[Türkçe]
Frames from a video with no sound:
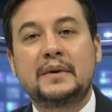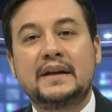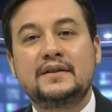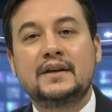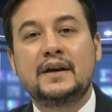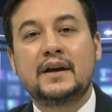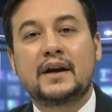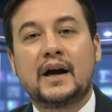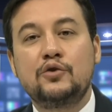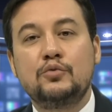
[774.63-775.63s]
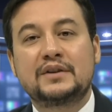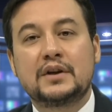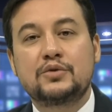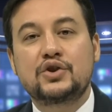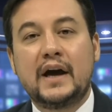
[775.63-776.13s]
belediyeye kayyum
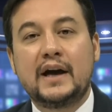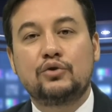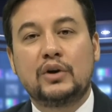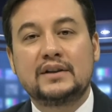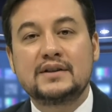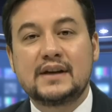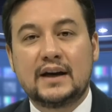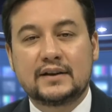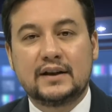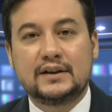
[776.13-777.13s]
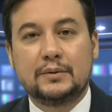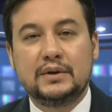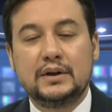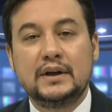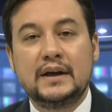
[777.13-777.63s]
atamış Erdoğan'ın sadık
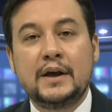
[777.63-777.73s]
adamı.